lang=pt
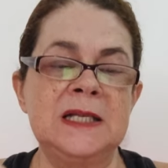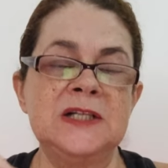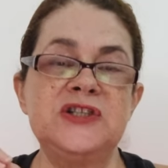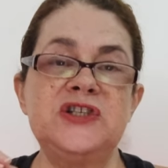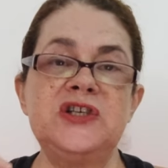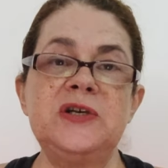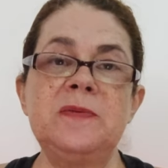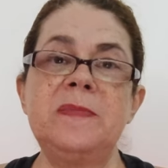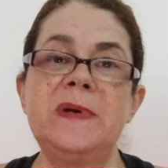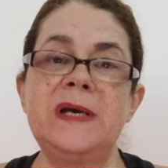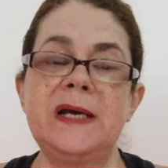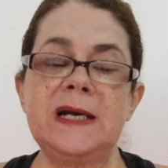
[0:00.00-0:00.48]

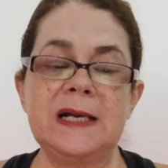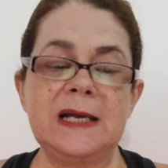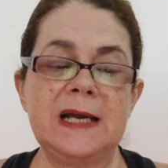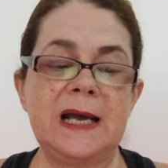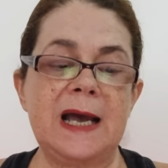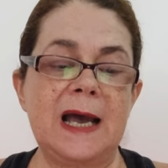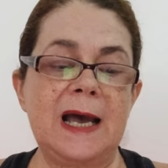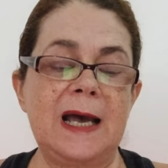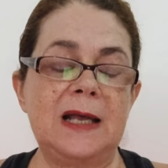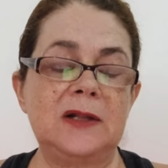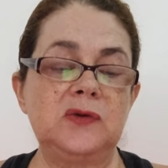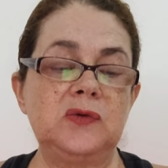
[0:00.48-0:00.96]
De
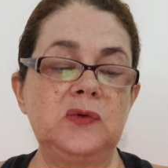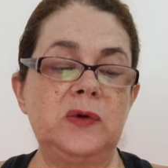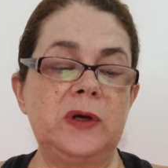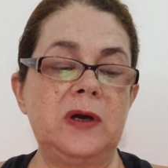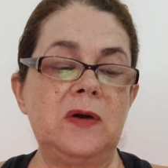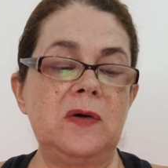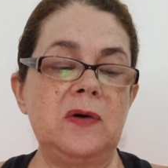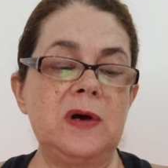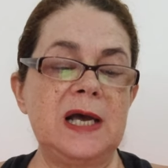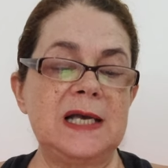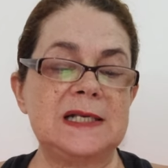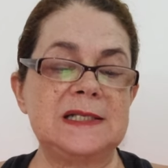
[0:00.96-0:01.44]
mercado,
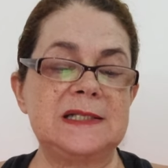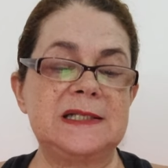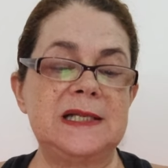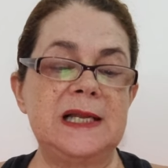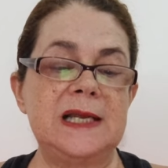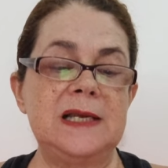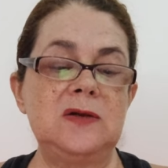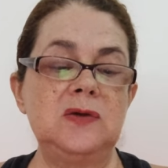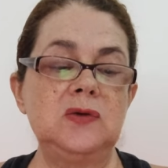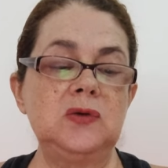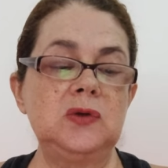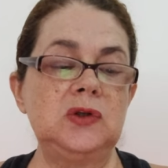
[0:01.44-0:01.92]
eu
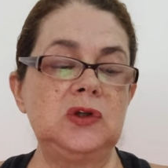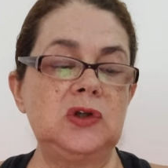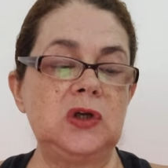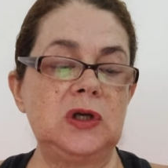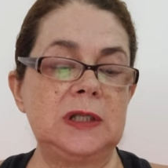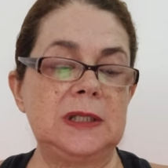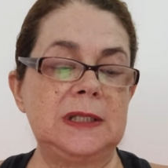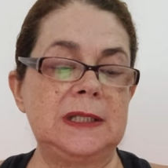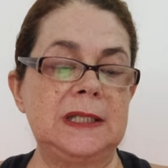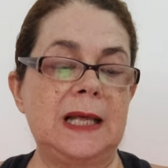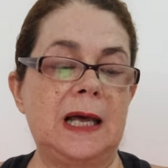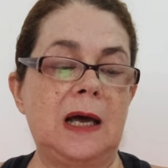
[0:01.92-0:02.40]
gastei no
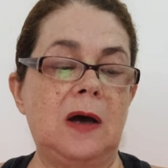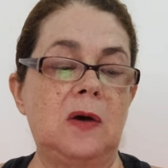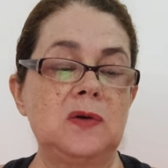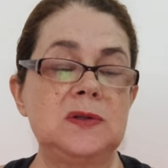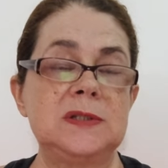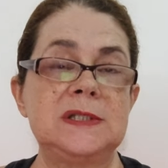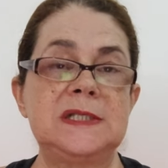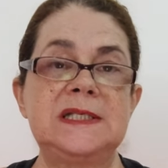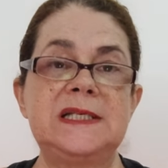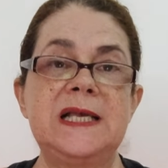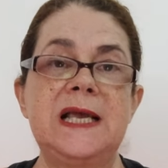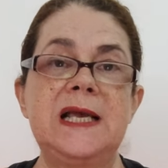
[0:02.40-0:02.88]

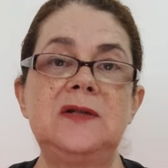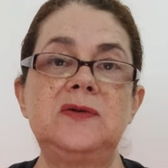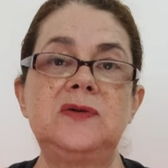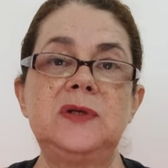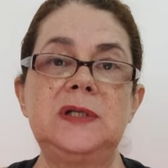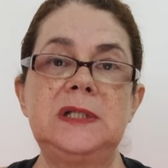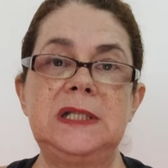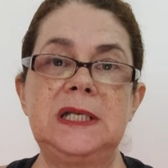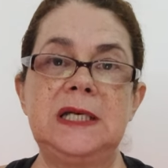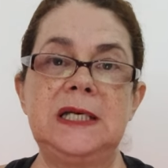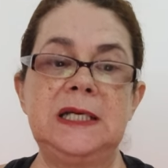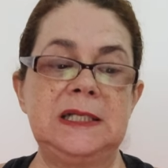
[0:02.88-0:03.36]
total
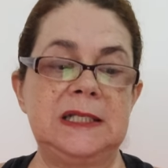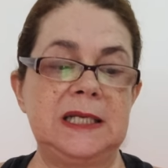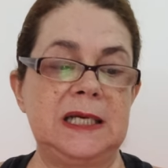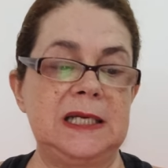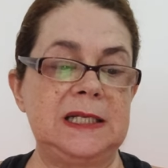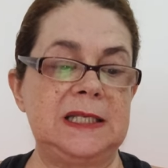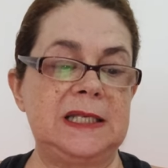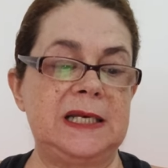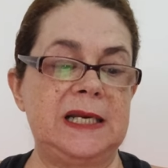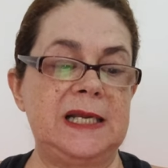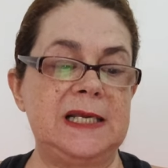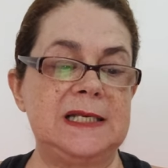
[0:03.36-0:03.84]

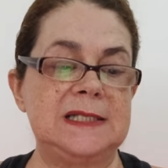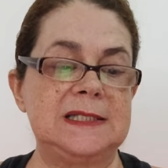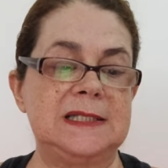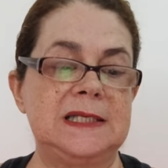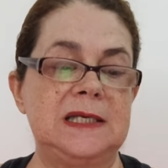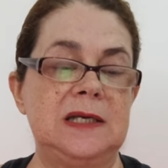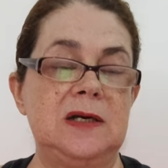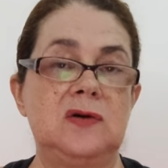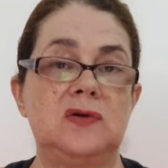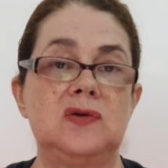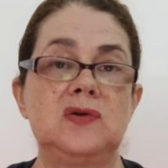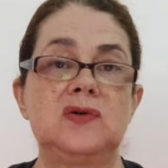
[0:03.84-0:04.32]
133
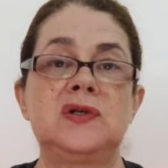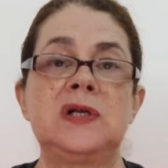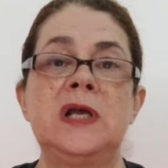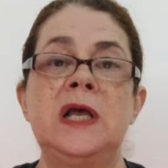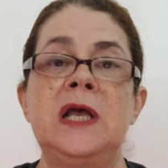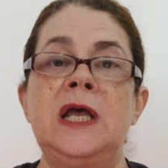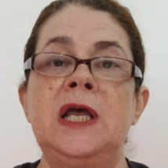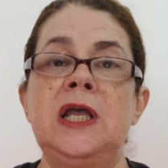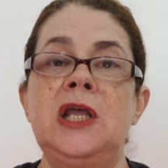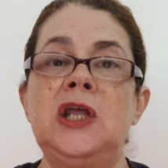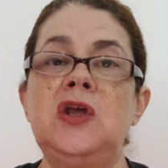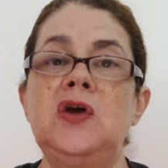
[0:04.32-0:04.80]
euros
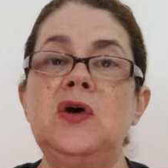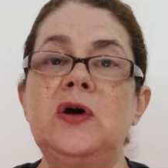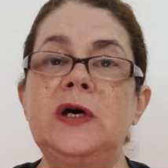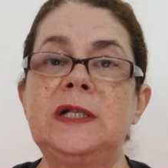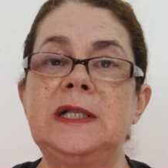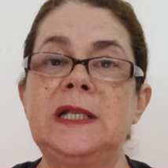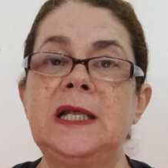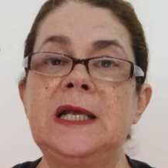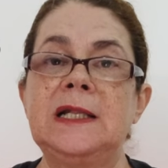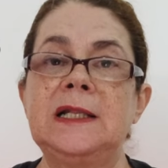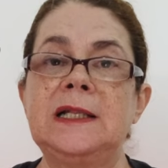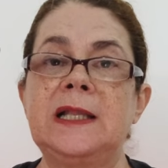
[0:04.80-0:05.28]
e
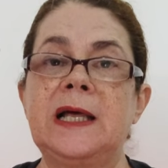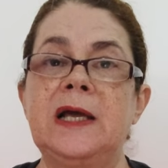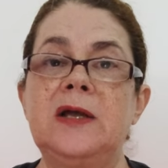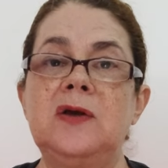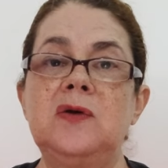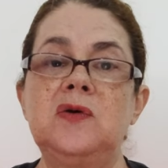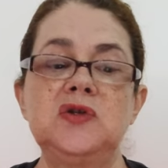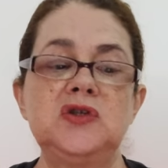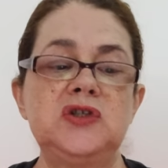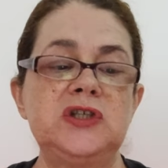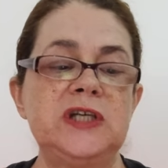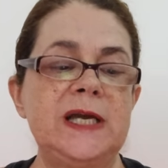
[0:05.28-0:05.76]

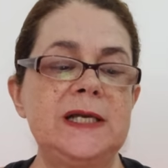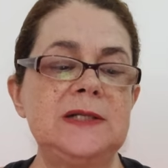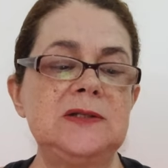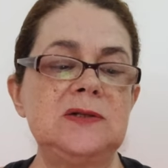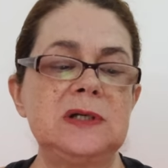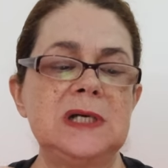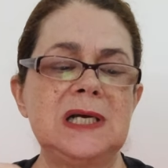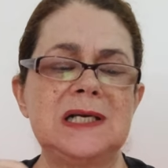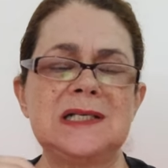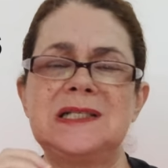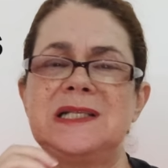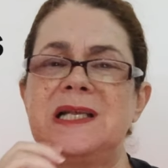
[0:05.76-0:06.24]
81. Gente,
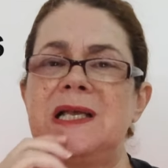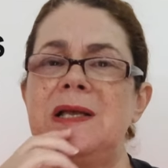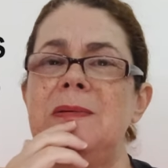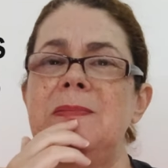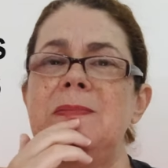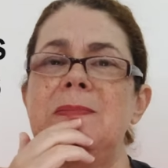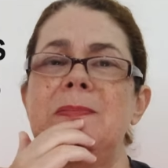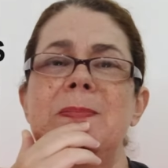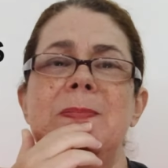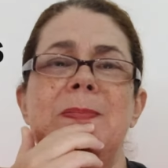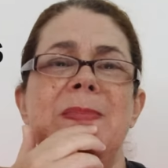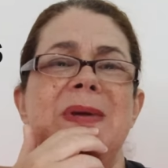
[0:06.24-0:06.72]
eu
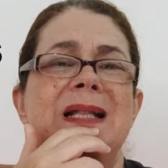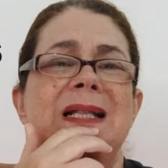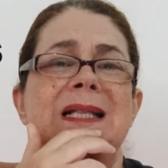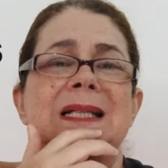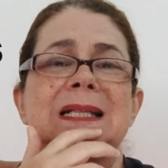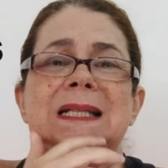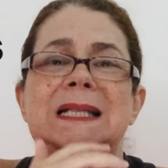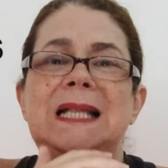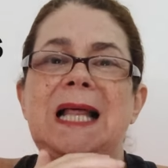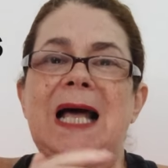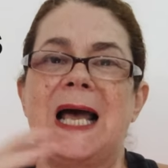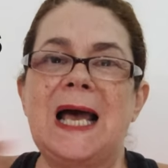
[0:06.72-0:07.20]
gastei
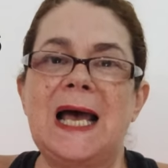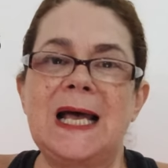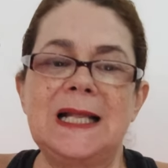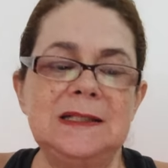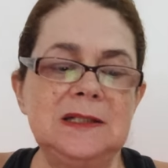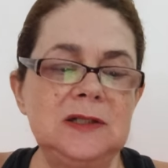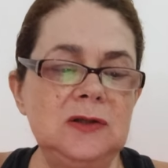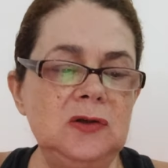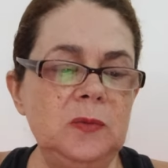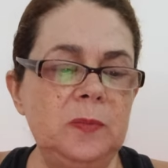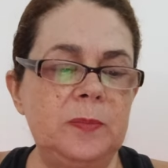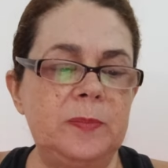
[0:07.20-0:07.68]

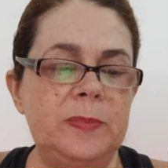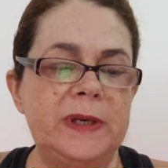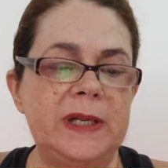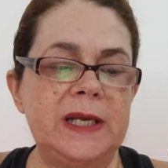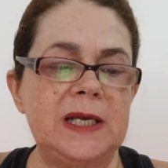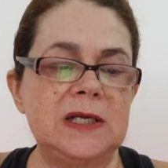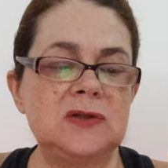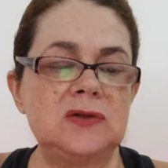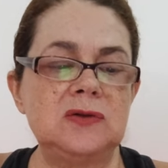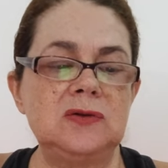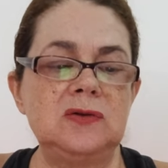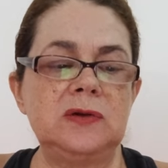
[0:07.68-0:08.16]
metade do
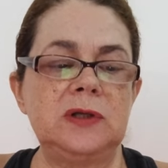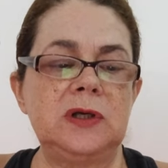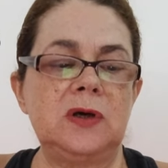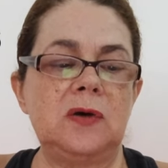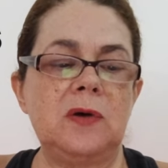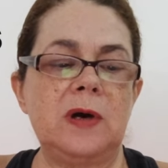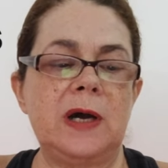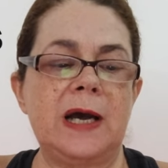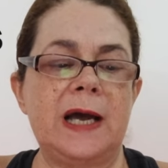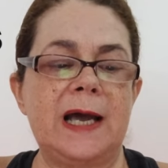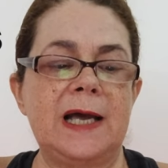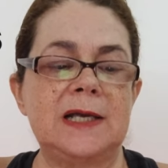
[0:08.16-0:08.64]
preço do que
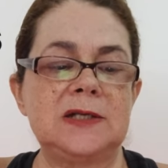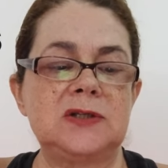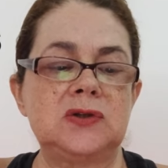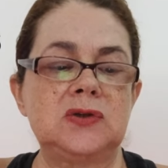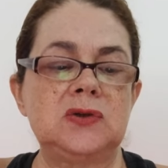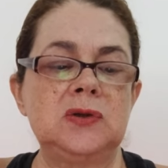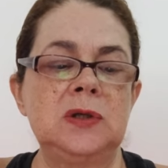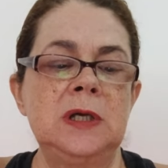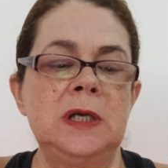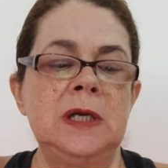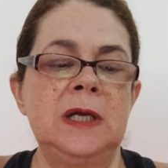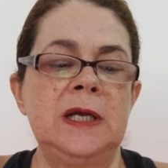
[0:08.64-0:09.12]
eu
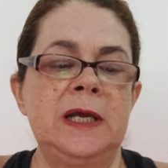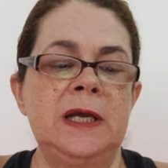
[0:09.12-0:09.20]
gasto